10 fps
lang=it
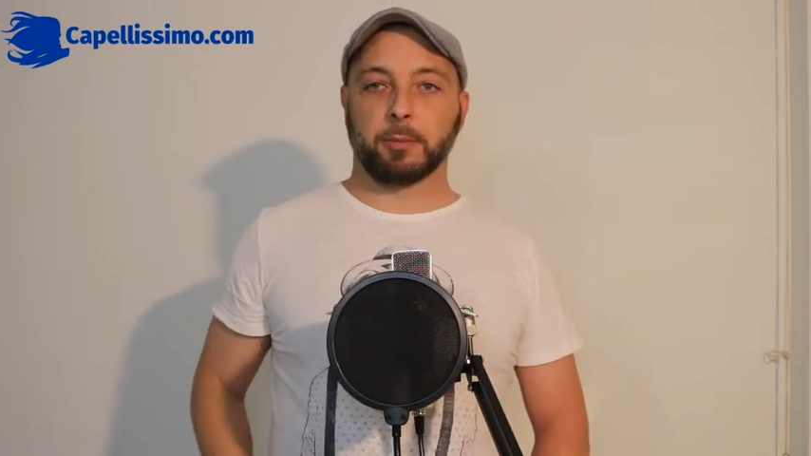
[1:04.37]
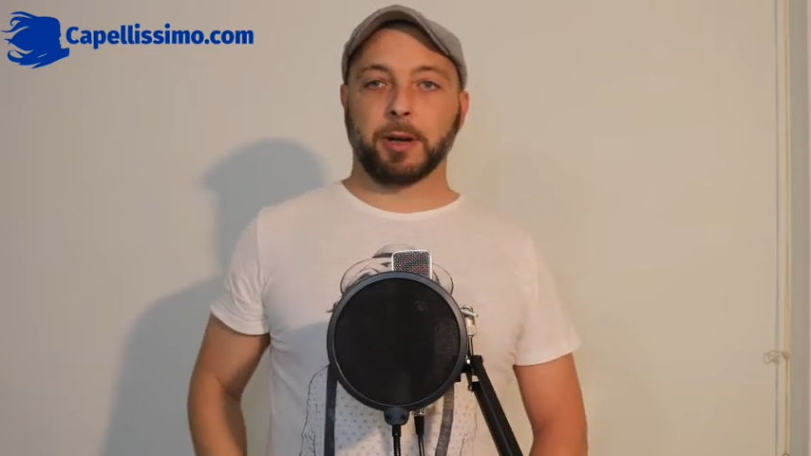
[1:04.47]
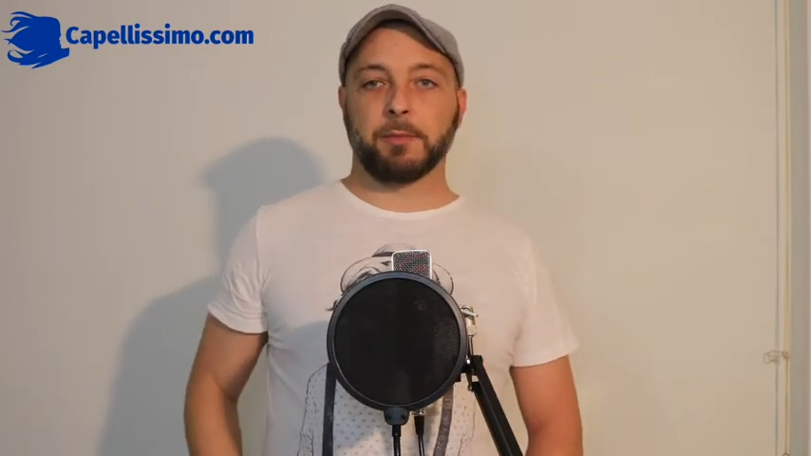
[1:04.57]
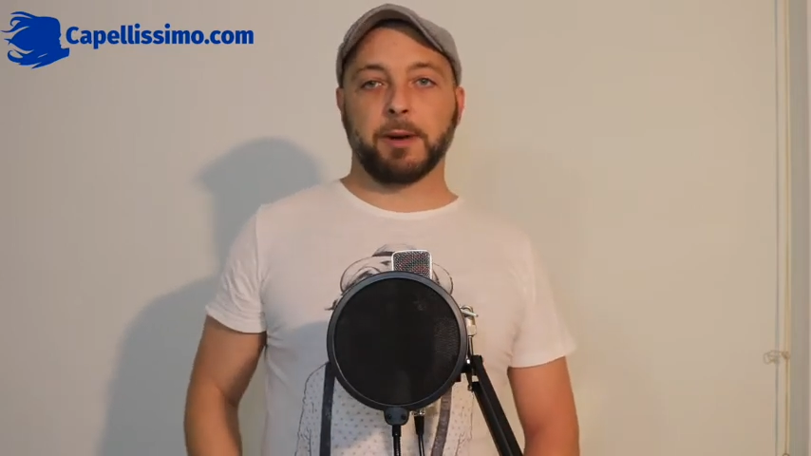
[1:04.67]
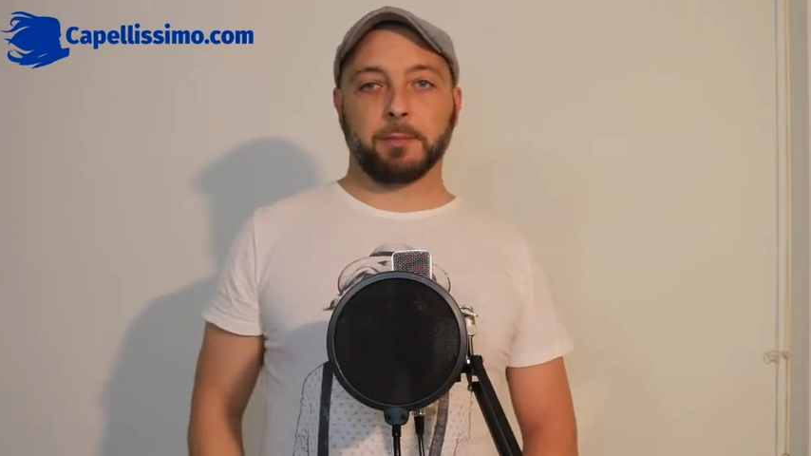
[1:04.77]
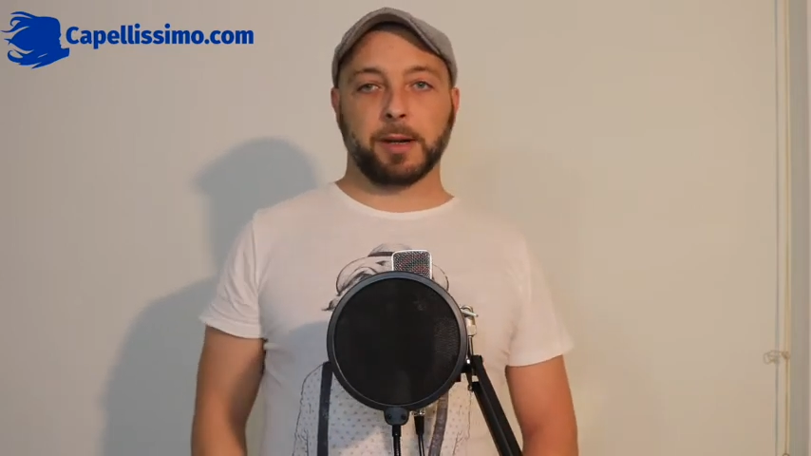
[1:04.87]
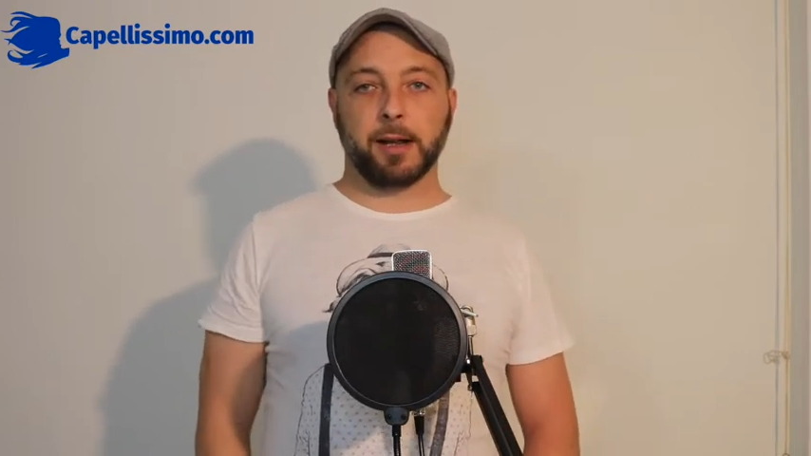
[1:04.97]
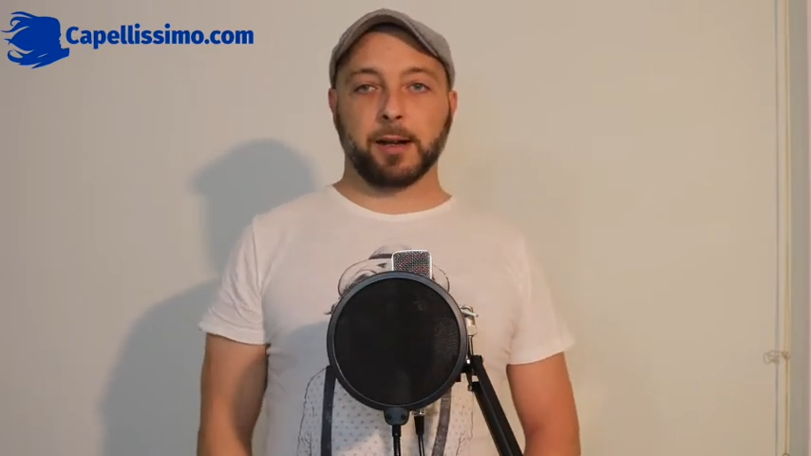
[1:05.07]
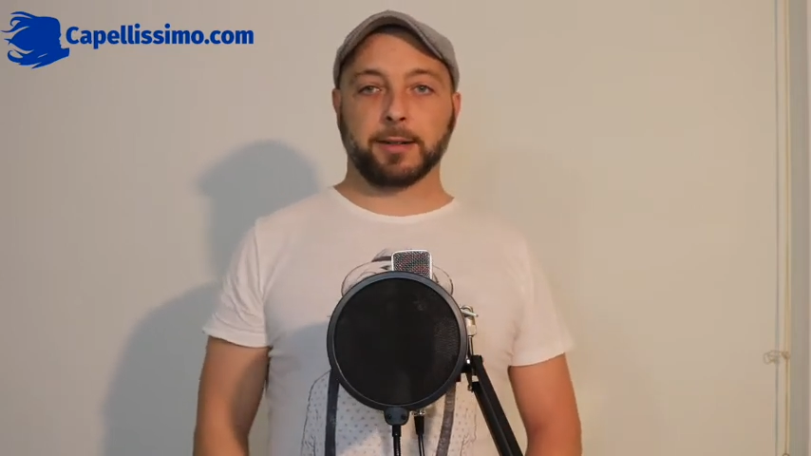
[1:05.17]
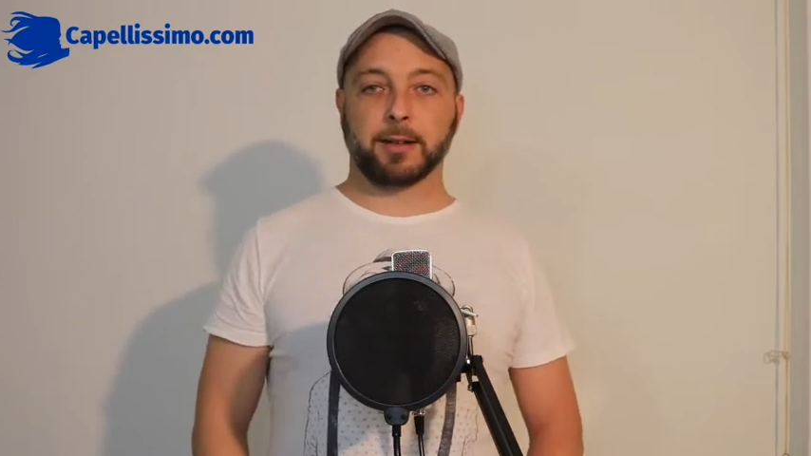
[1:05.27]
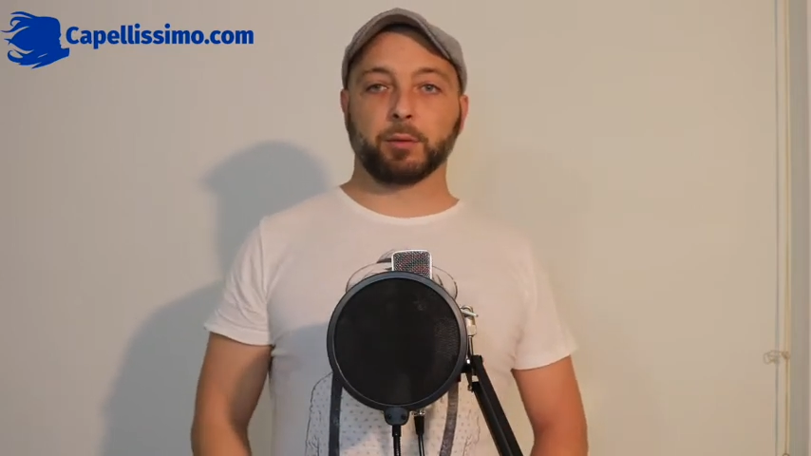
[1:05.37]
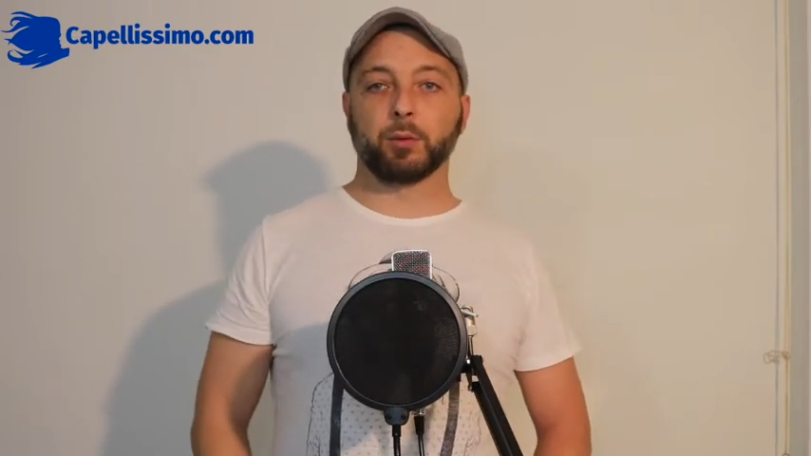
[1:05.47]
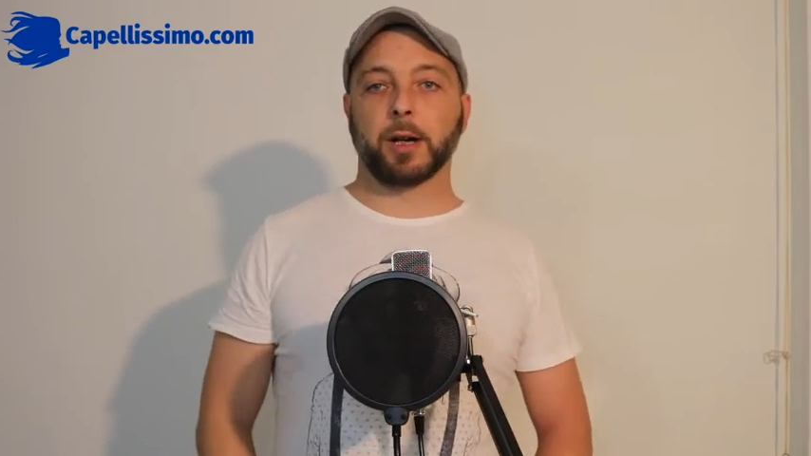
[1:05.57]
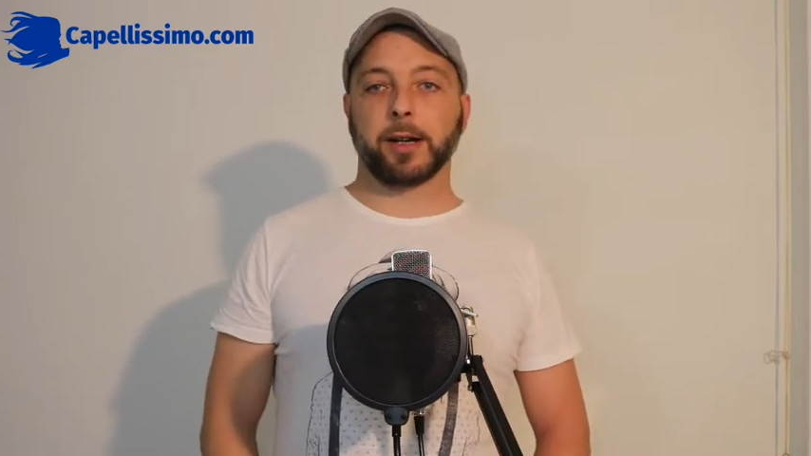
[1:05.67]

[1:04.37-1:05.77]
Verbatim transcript: per la barba e la rasatura